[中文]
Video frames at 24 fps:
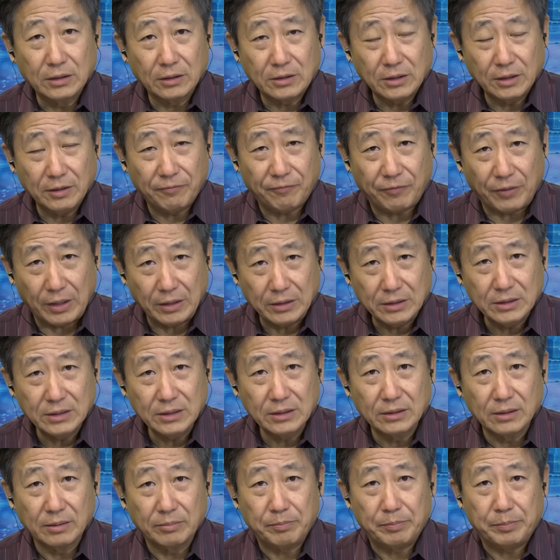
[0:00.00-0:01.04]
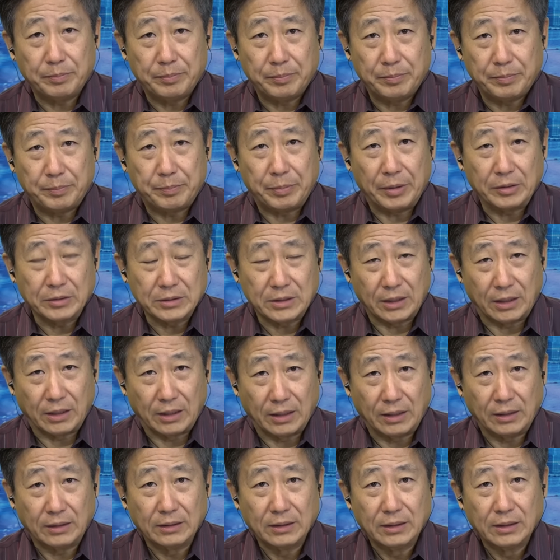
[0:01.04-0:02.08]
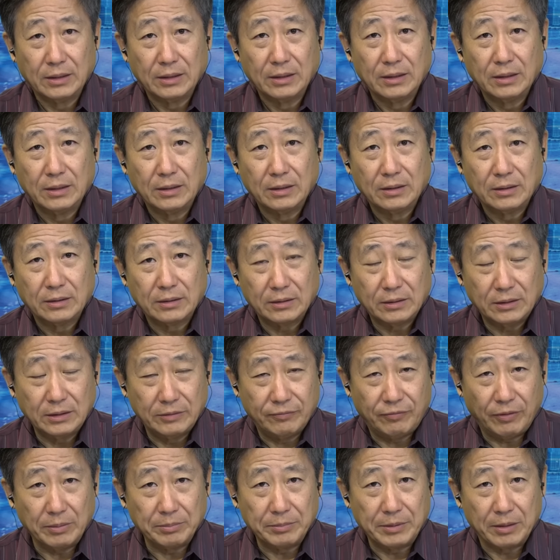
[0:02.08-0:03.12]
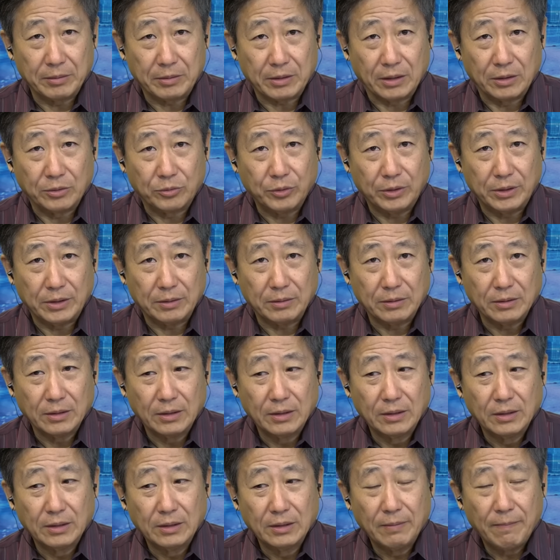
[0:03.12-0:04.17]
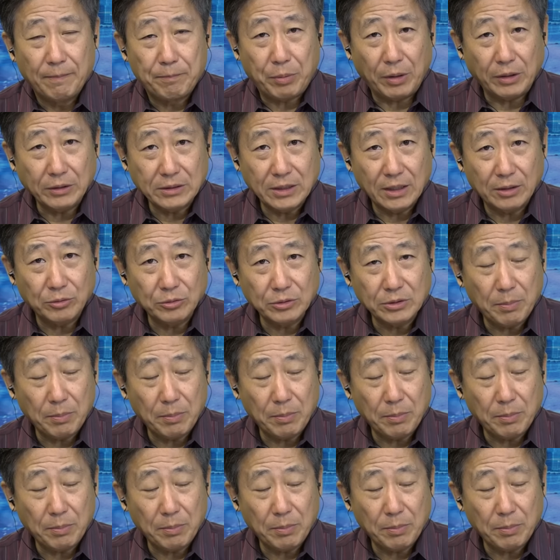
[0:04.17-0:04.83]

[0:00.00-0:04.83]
这房子的保险啊，一方面很贵，保险公司